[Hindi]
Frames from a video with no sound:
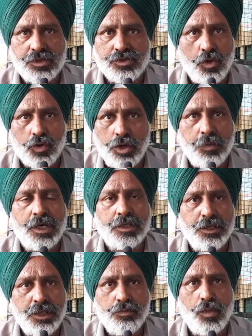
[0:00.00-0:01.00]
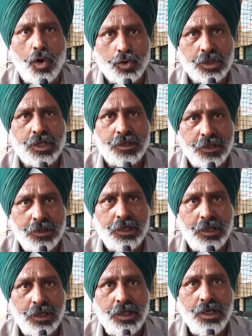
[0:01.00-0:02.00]
सौखी बात नहीं है बहुत कठिन
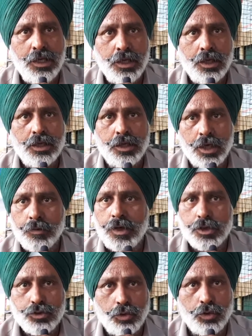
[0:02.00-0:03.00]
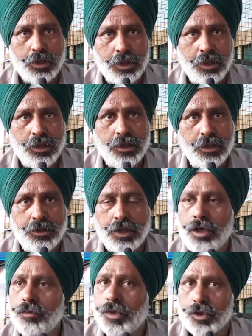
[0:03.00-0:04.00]
है घर बार छोड़ के
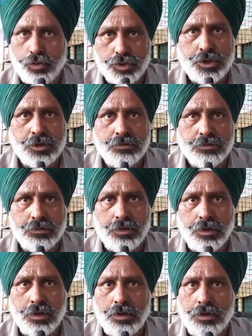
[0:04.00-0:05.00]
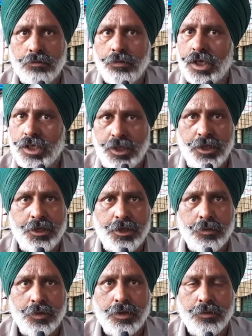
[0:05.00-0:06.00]
यहाँ प्रदूषण वाले
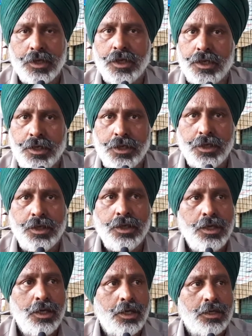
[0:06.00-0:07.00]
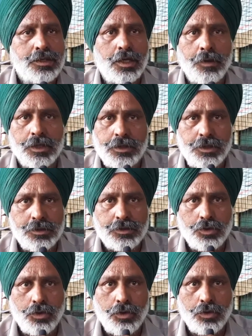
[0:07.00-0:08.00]
एरिया में हम रह रहे हैं सवा तीन
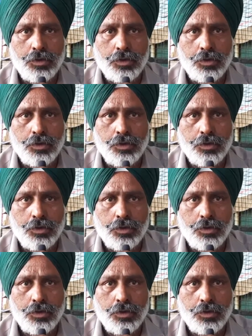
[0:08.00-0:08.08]
सौ